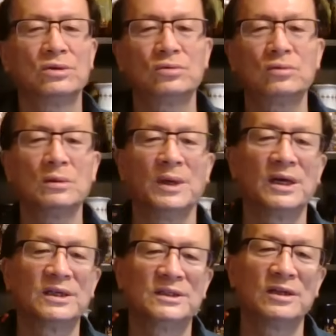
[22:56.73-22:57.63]
因为如果
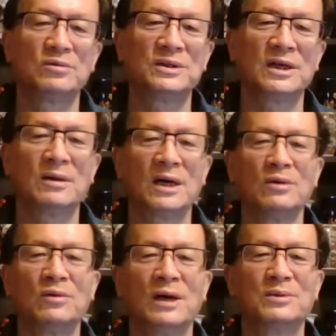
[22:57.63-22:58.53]
每个县都这样，
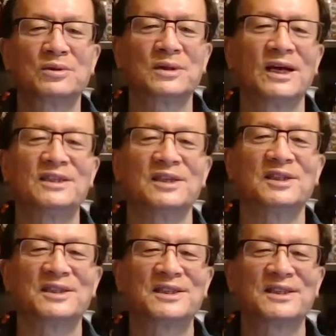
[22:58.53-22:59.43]
很快不就联省
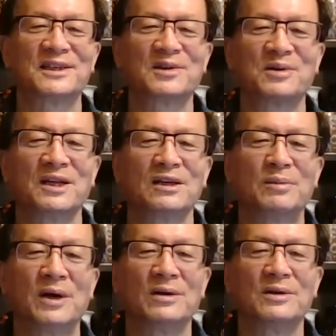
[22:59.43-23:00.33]
自治了？共产党
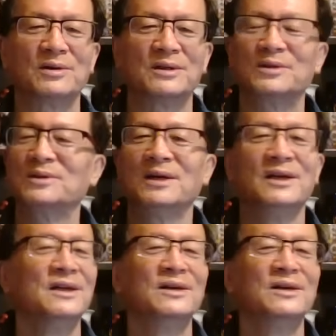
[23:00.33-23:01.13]
一跑，以后就